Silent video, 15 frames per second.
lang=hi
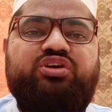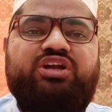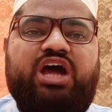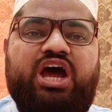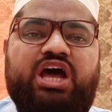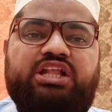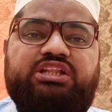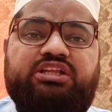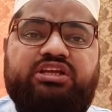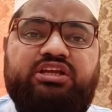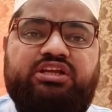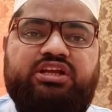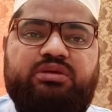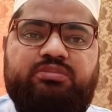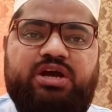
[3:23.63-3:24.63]
रात
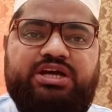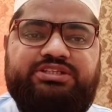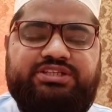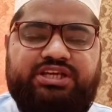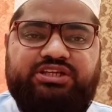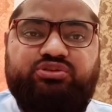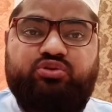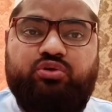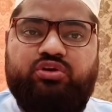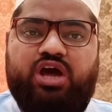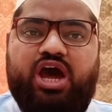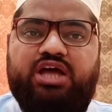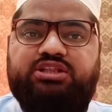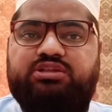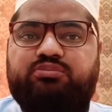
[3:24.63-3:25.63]
की नमाज है जो
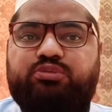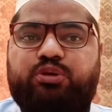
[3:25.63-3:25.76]
रात